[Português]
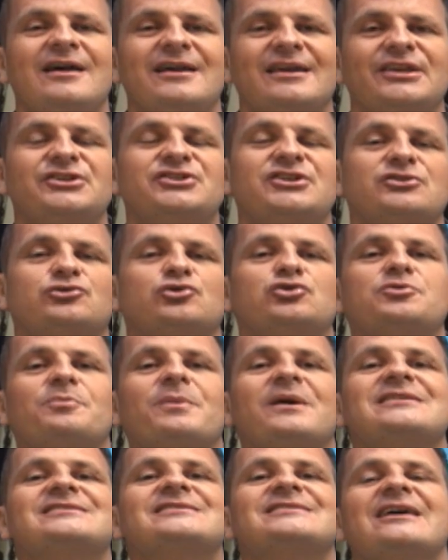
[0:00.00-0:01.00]
que Jesus
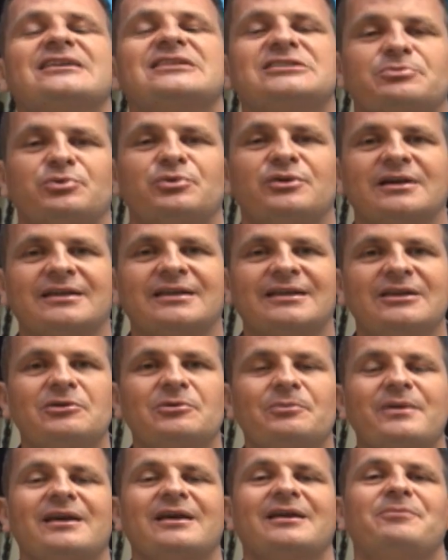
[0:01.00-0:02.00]
passasse por aquilo
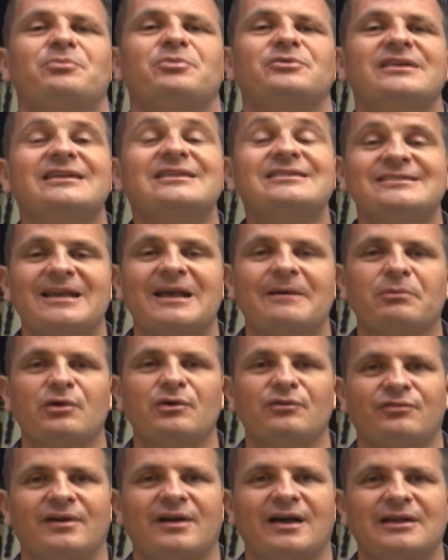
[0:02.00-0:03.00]
para que pudesse ser
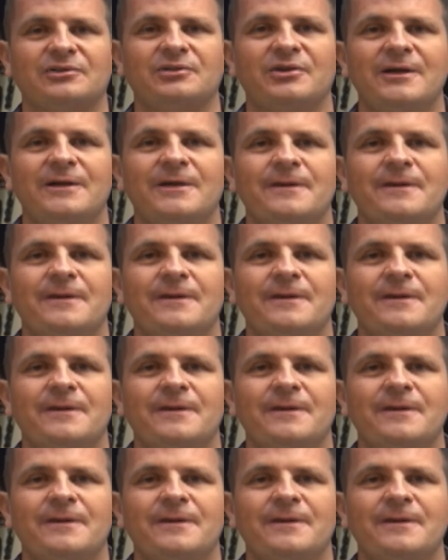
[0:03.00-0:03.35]
aprovado.